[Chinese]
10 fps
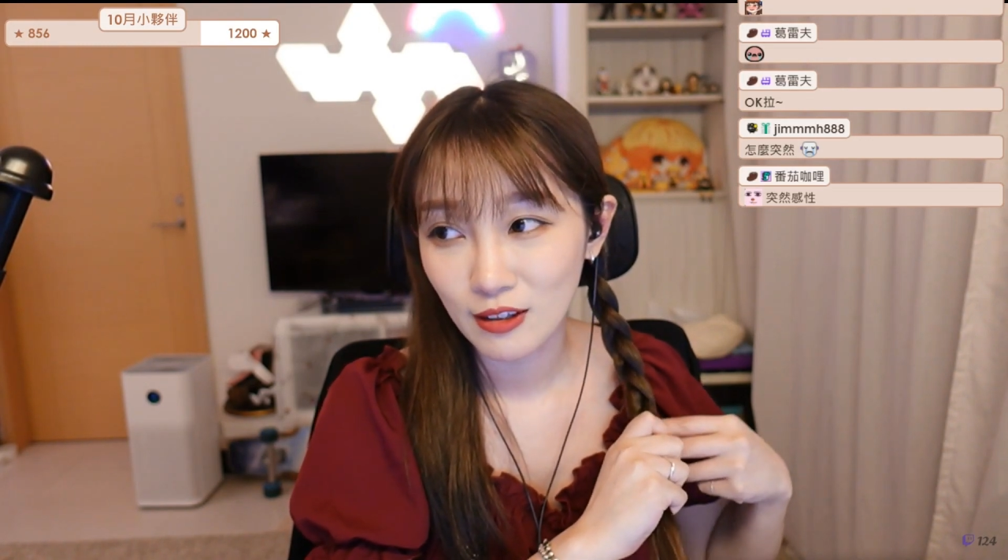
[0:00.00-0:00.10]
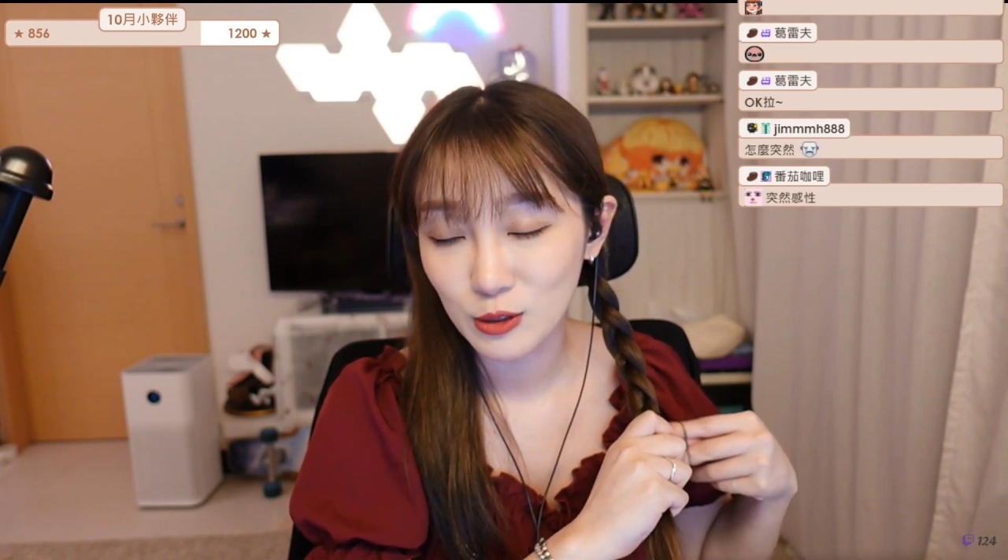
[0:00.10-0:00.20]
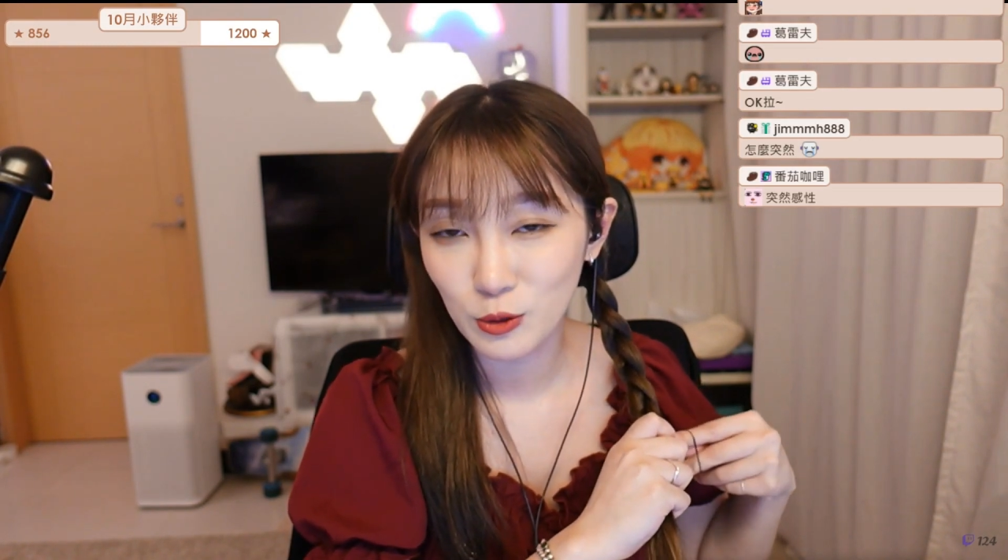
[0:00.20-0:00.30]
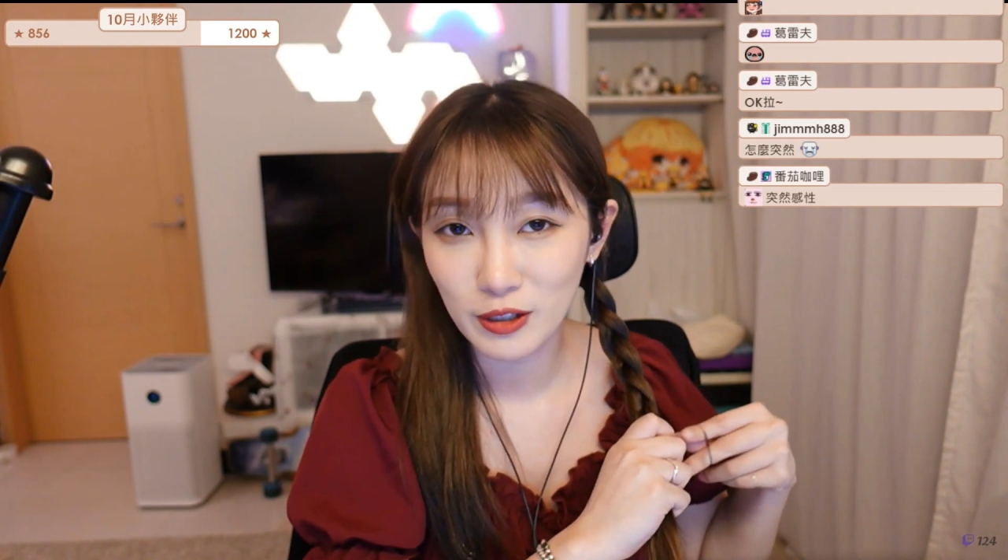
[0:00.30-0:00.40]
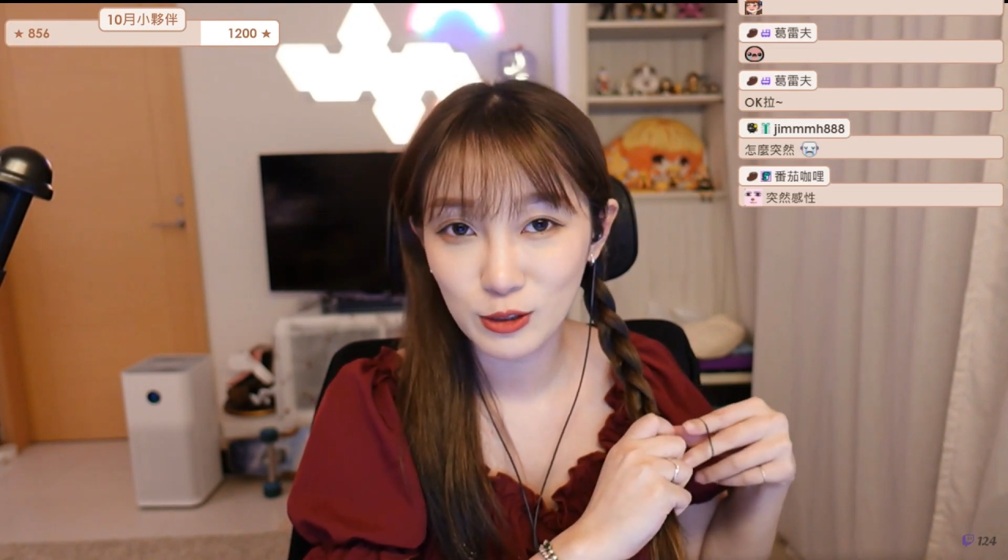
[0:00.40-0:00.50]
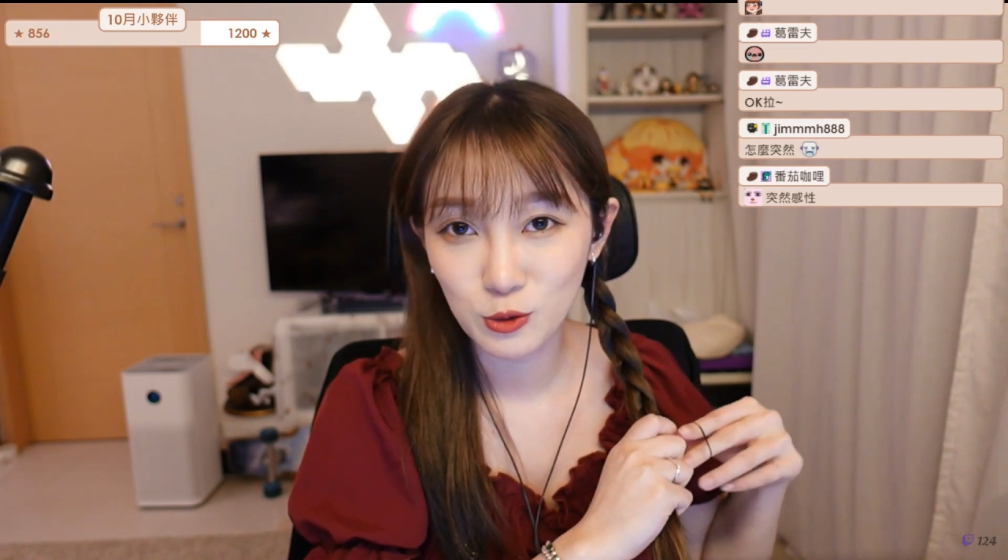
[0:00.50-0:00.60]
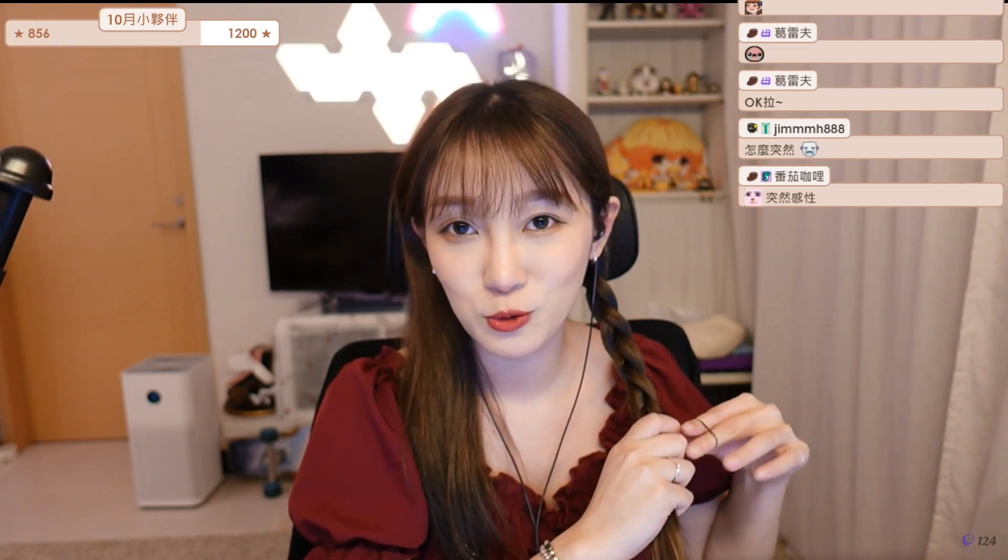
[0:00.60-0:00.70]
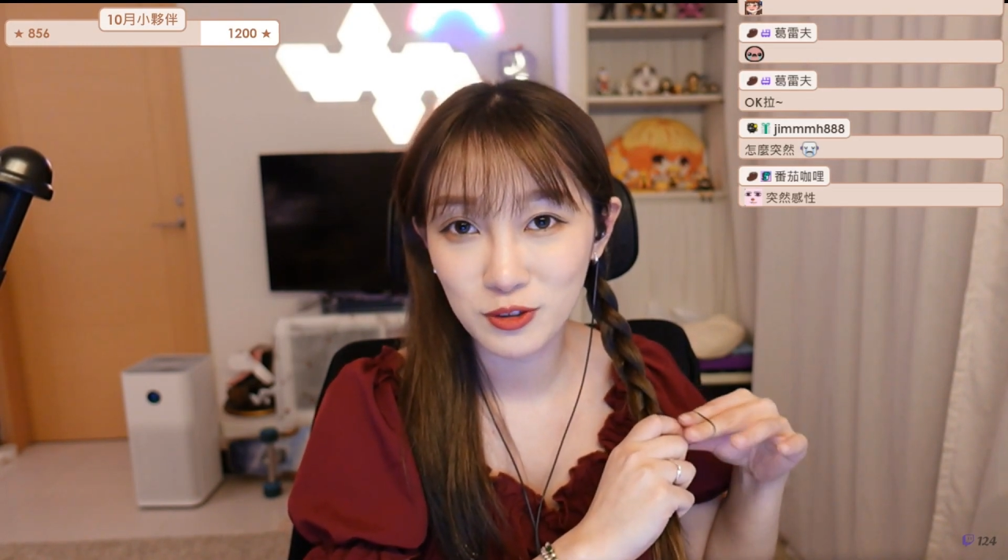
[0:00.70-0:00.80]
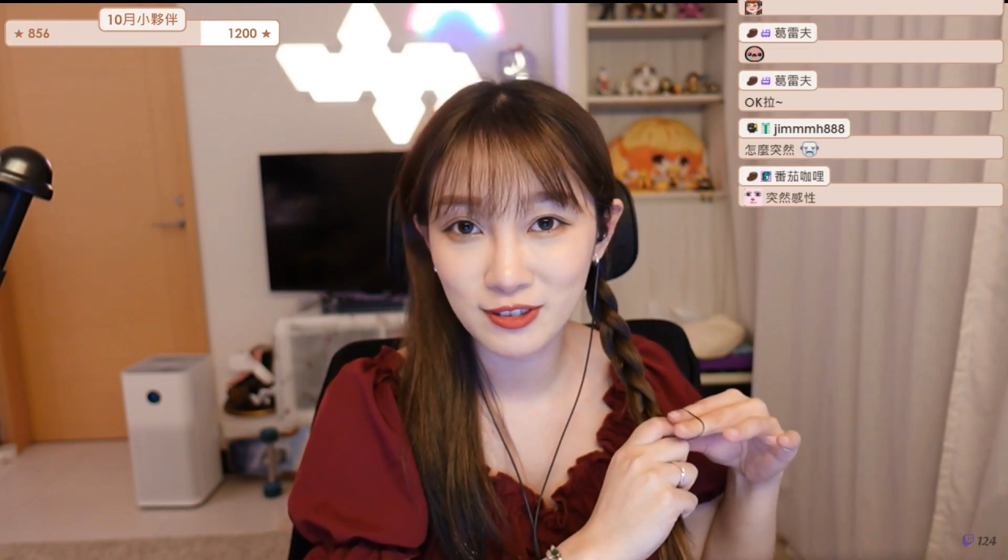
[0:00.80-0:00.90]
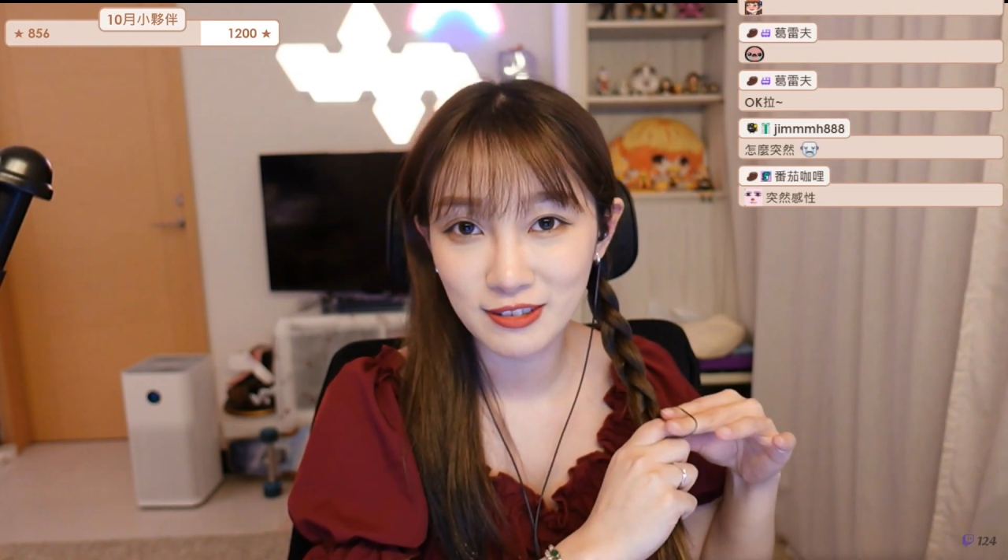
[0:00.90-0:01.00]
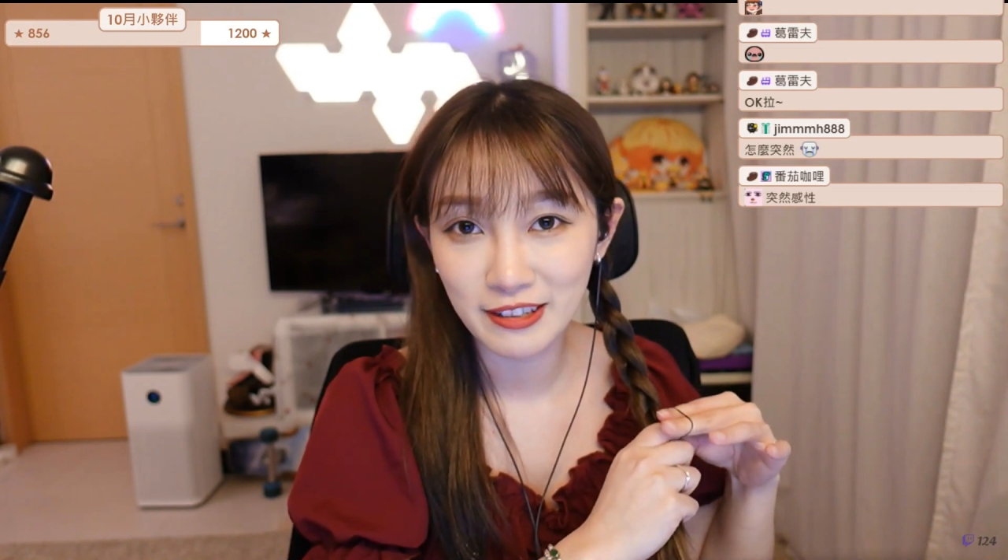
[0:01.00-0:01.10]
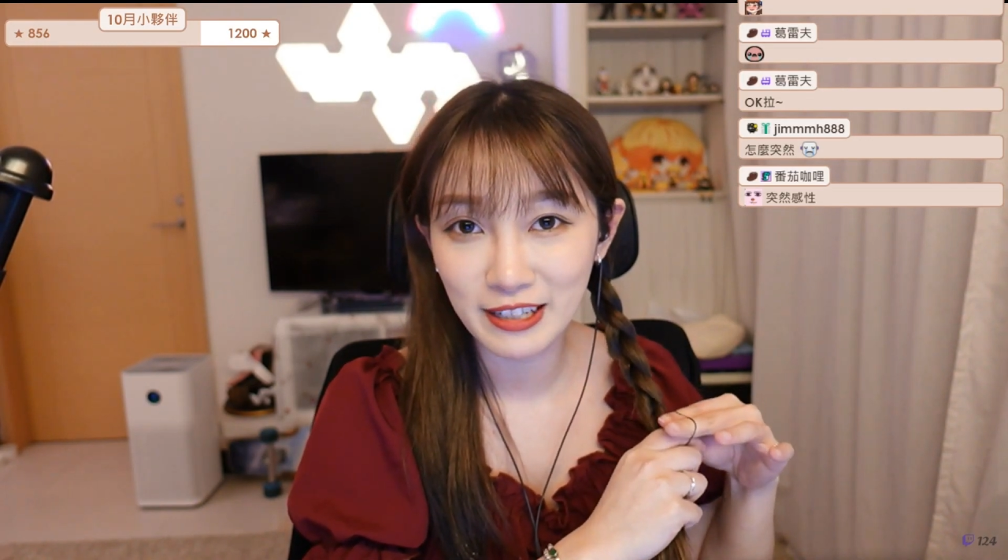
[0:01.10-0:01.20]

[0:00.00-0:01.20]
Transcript: 对啊诸如此类，